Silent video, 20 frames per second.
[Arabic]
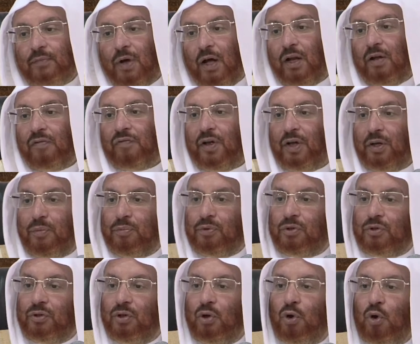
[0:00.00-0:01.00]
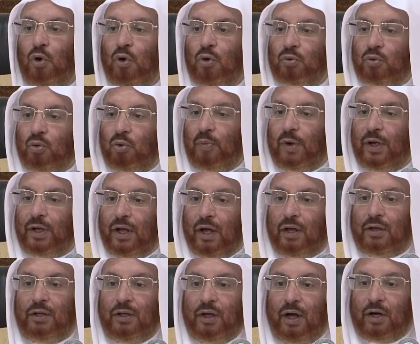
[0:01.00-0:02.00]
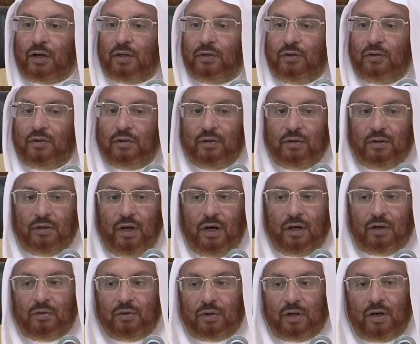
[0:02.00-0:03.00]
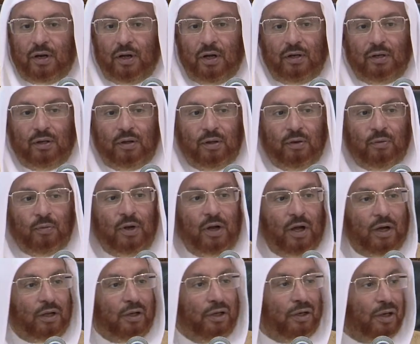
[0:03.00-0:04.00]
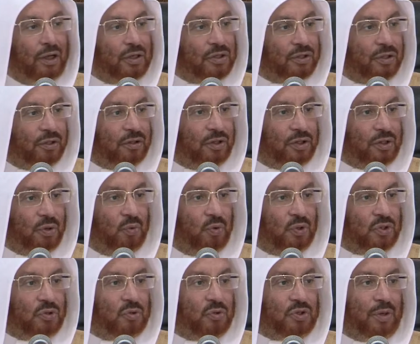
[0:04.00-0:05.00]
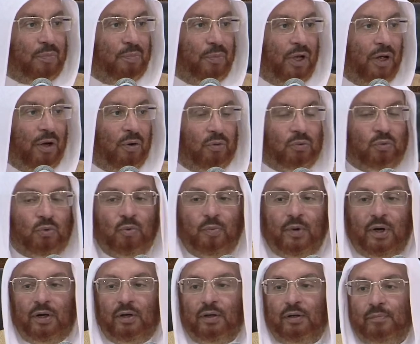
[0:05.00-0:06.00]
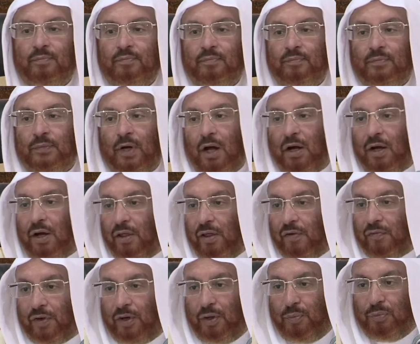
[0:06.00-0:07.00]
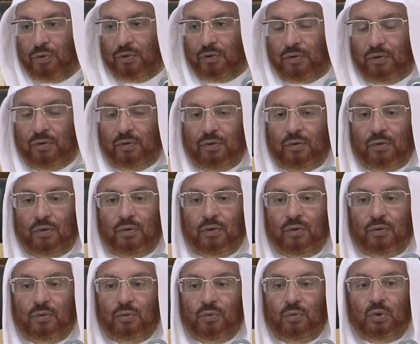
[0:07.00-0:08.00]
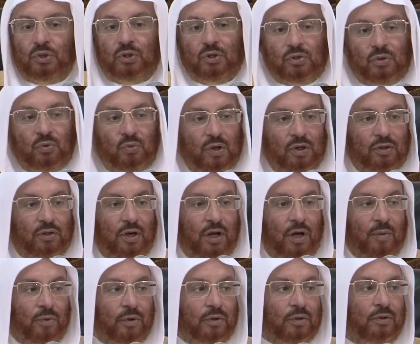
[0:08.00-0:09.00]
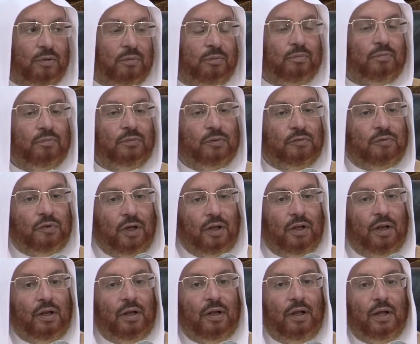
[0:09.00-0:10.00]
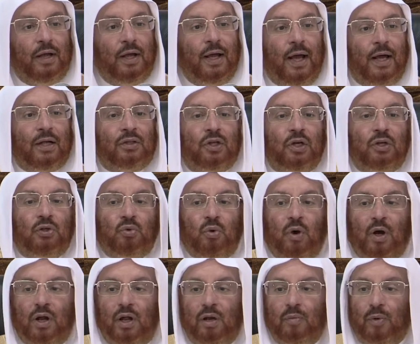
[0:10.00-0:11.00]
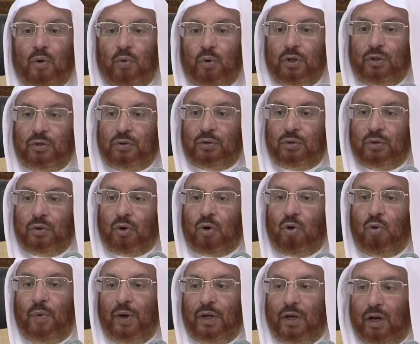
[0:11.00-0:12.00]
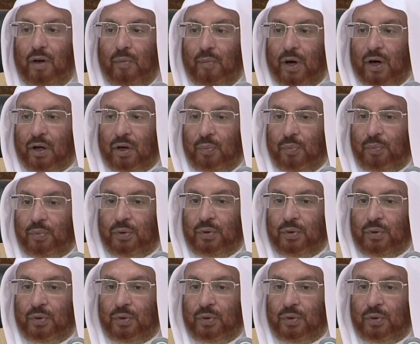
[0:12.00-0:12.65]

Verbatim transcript: انا فهمت خطوبه يعني عقد عقد قران لكن الناس تتجوز تسميها خطوبه هكذا فهمت وتصورت الامر فعلا أتيت على الموعد قبيل المغرب